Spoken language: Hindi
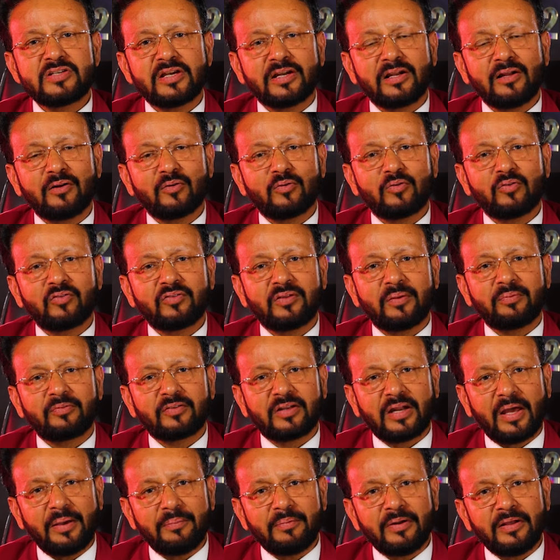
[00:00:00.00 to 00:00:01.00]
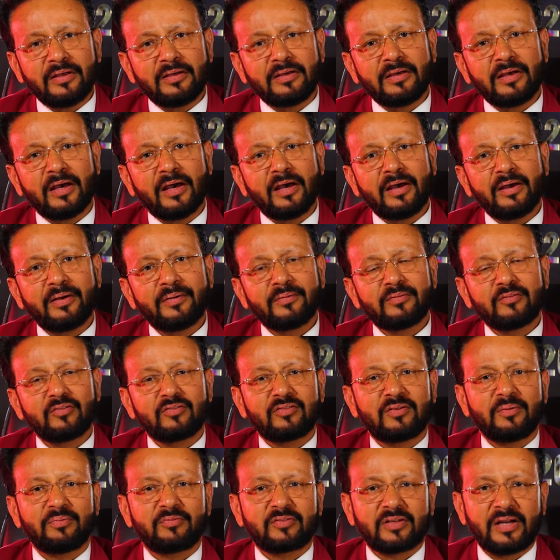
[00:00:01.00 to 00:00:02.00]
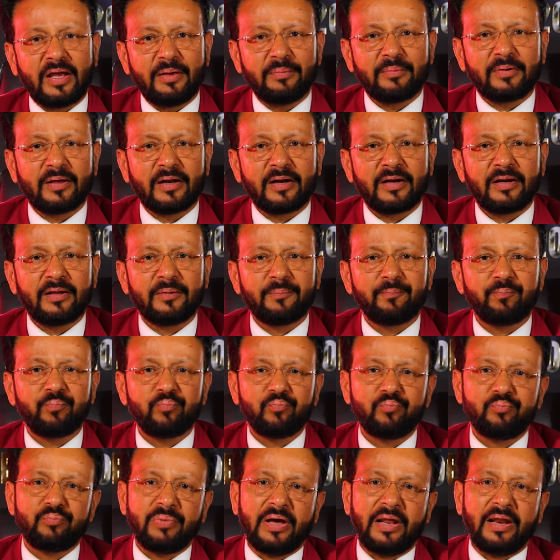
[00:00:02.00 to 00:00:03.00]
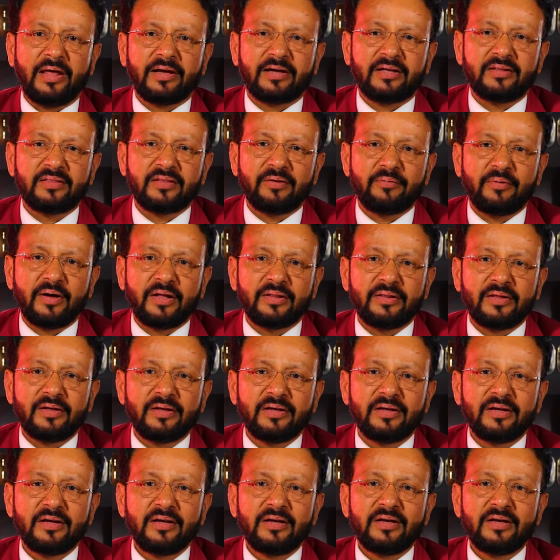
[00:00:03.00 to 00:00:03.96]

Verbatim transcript: चैनल को सब्सक्राइब नहीं किया है तो सब्सक्राइब कर लें बेल आइकन दबा दें